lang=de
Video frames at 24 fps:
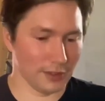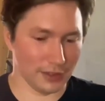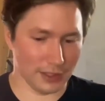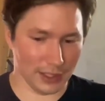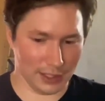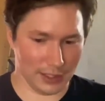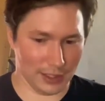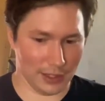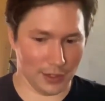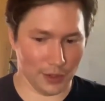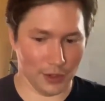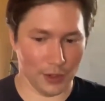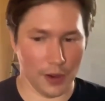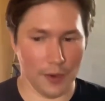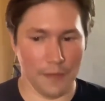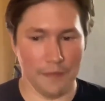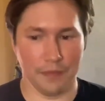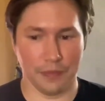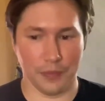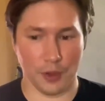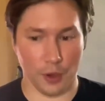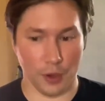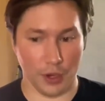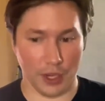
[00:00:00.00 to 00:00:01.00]
Das auch.
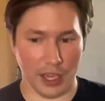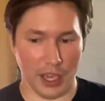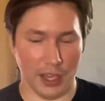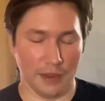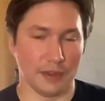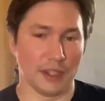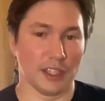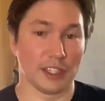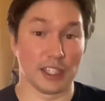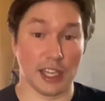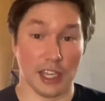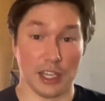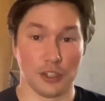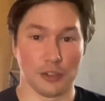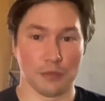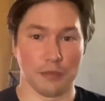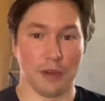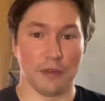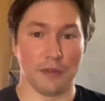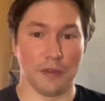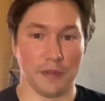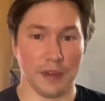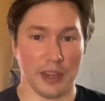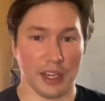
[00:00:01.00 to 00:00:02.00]
Okay, das kann ich schon mal
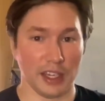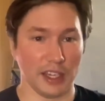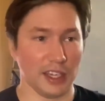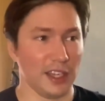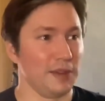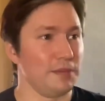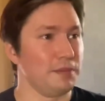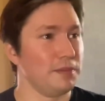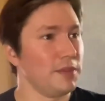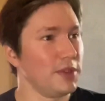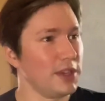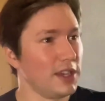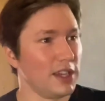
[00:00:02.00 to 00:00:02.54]
vorwegnehmen.